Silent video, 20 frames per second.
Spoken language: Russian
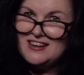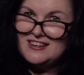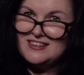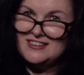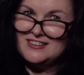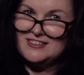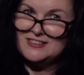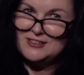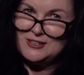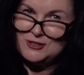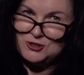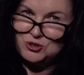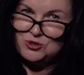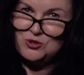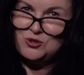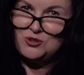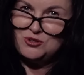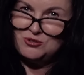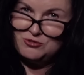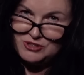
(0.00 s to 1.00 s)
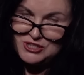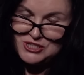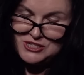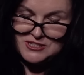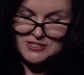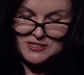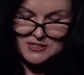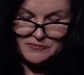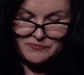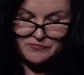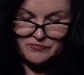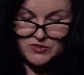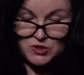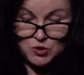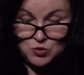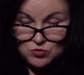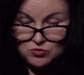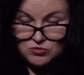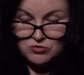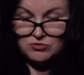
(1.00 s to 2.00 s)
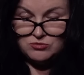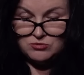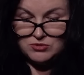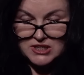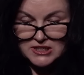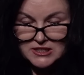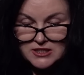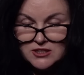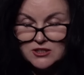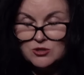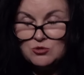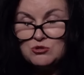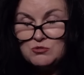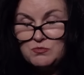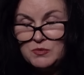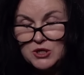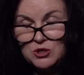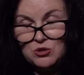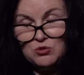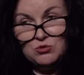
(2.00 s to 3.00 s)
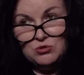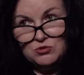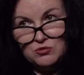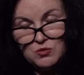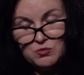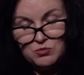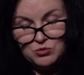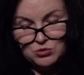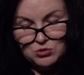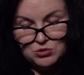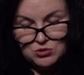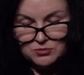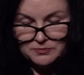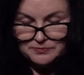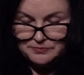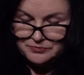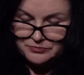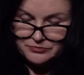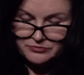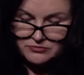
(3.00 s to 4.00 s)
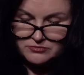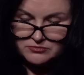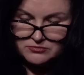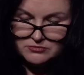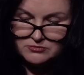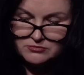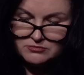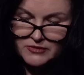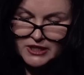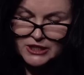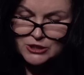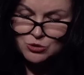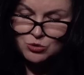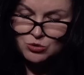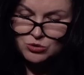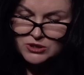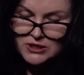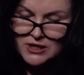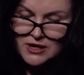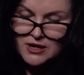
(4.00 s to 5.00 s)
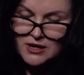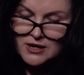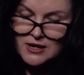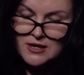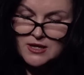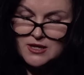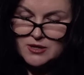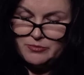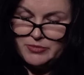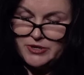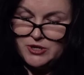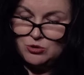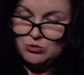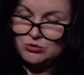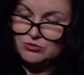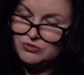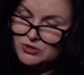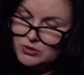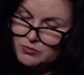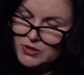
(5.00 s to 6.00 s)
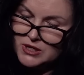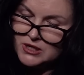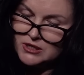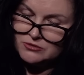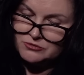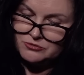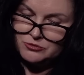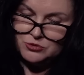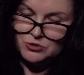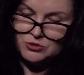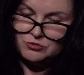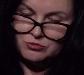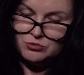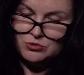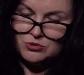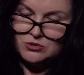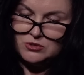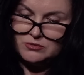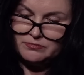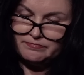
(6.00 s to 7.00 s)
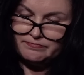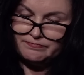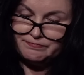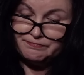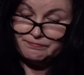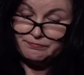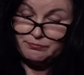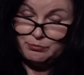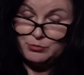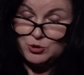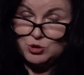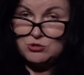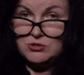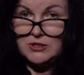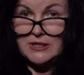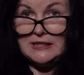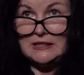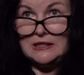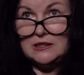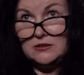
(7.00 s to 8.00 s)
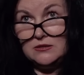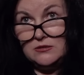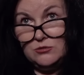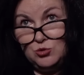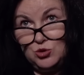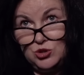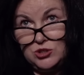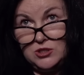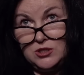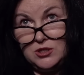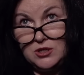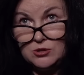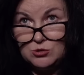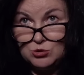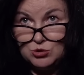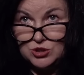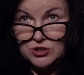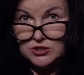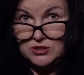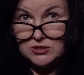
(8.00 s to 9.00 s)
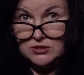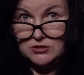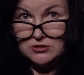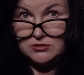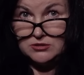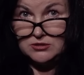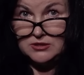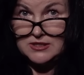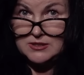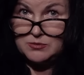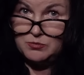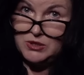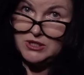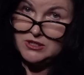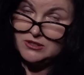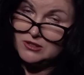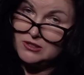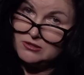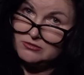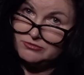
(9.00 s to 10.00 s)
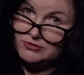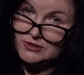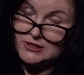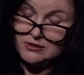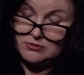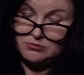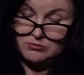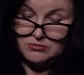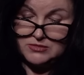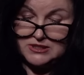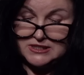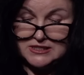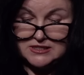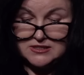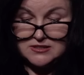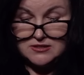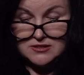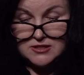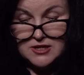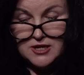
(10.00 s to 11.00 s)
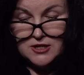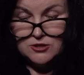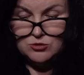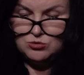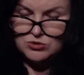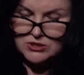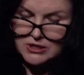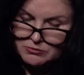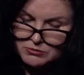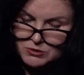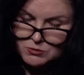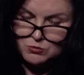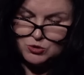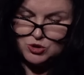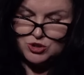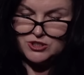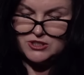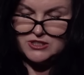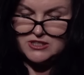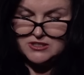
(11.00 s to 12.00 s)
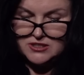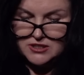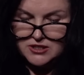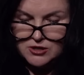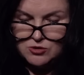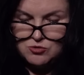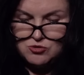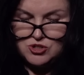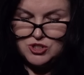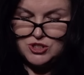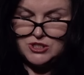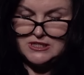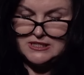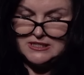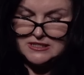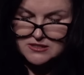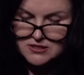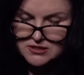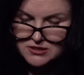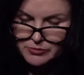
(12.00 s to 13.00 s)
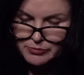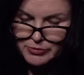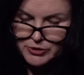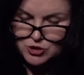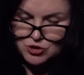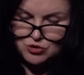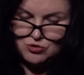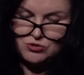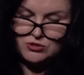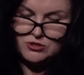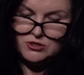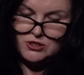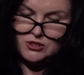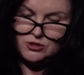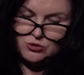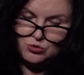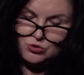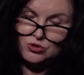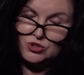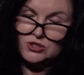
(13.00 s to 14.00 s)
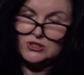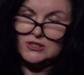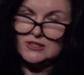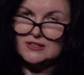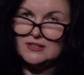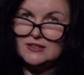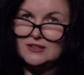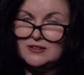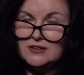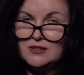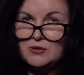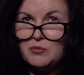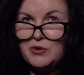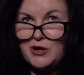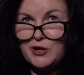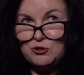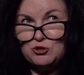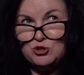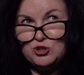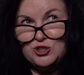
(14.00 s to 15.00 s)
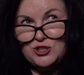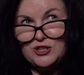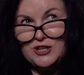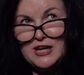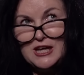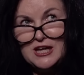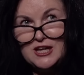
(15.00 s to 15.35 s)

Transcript: а, должно вести. Ну, какие-то успехи у него будут. Но на период выборов у него просто нет уже хороших аспектов. Там угу. есть, ну там немножко есть и хорошие, есть и напряженные, тоже такие ломающие.